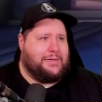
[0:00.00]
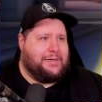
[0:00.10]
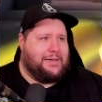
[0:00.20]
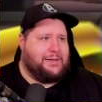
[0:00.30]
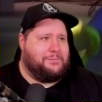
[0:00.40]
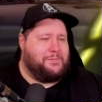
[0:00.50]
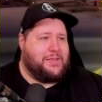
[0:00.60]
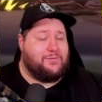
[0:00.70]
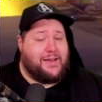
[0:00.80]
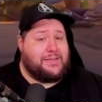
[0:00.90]
ähm,
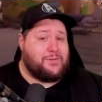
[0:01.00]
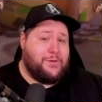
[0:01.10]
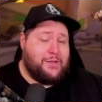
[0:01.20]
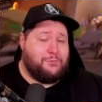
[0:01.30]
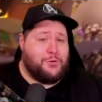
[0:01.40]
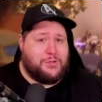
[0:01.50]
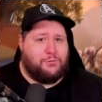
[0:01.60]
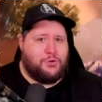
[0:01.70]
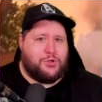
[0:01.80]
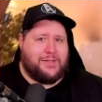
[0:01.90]
ich weiß, viele würden sich
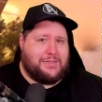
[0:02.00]
wünschen, dass